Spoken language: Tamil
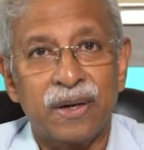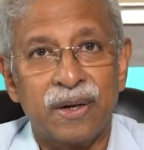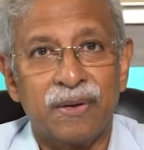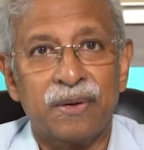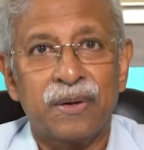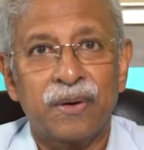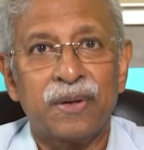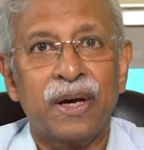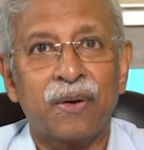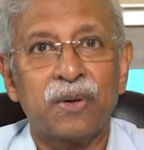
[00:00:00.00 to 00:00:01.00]
இருக்குது நீங்கள்
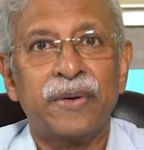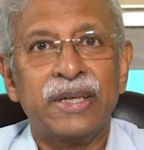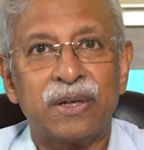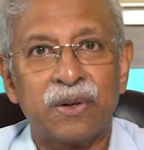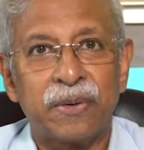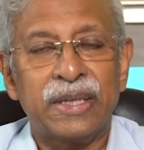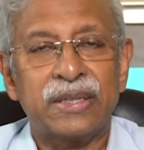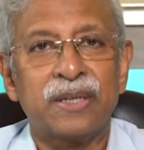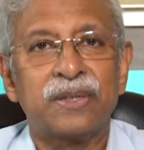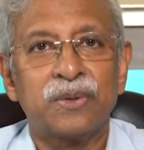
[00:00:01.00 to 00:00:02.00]
வந்து அறுபது வயசு எழுபது
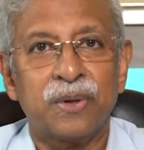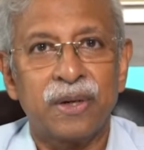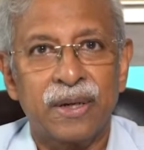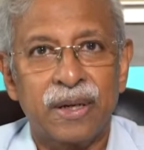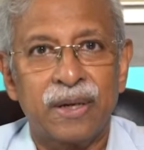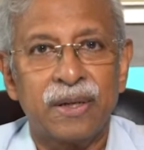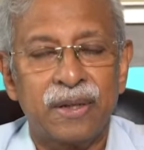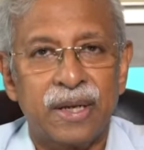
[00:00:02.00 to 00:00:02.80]
வயசு ஆச்சு உங்களுக்கு இருக்குன்னு